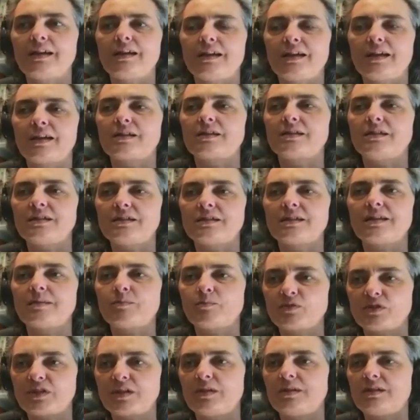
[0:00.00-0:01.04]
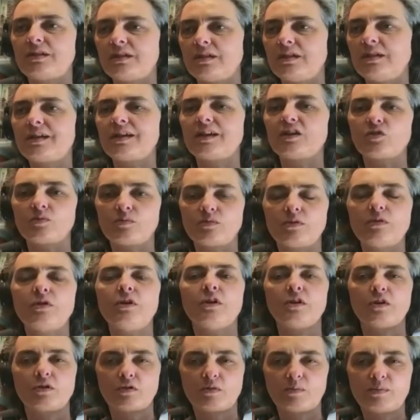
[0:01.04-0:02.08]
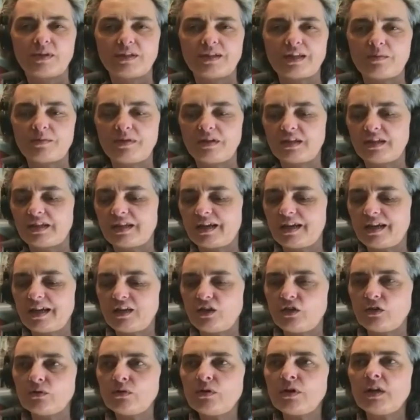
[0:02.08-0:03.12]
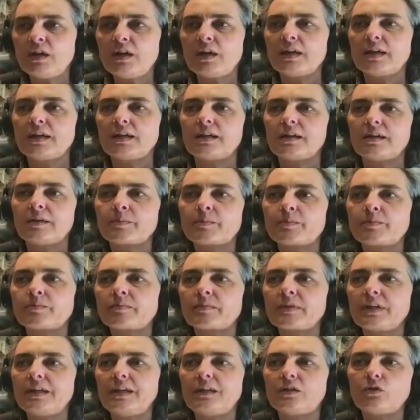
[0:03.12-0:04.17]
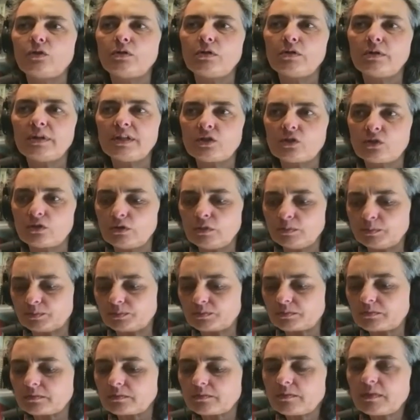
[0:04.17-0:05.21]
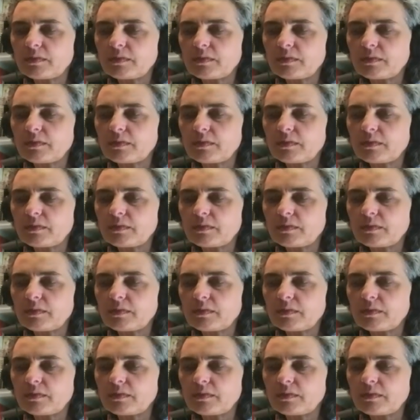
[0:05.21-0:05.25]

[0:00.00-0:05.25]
la, la artista pues, se dedica como completamente a ello. Em, y todo esto